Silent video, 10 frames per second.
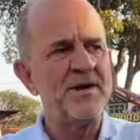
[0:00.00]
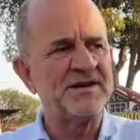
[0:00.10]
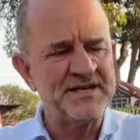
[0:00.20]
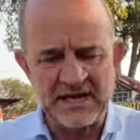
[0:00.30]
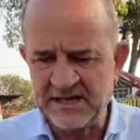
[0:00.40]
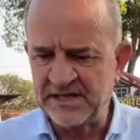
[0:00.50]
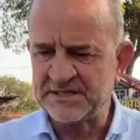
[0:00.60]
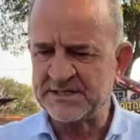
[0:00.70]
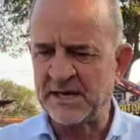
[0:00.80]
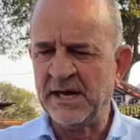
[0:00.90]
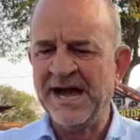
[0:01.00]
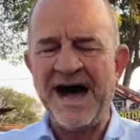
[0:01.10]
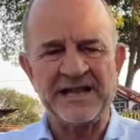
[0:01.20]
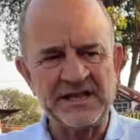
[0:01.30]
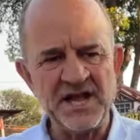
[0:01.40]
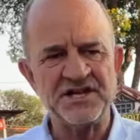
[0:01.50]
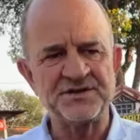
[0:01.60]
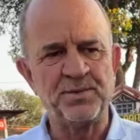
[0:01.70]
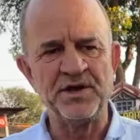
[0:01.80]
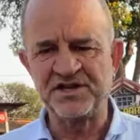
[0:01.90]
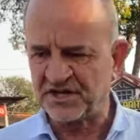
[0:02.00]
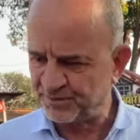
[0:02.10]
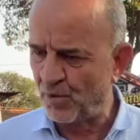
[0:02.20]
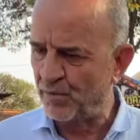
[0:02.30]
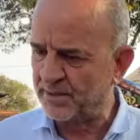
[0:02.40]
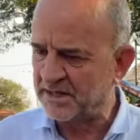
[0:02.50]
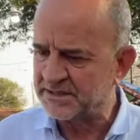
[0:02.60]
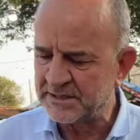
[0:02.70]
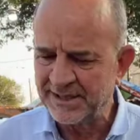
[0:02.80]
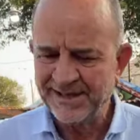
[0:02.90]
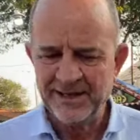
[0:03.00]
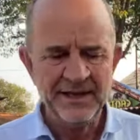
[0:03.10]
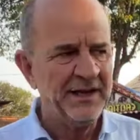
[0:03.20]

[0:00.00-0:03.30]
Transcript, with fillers: comercializa, atende às políticas públicas.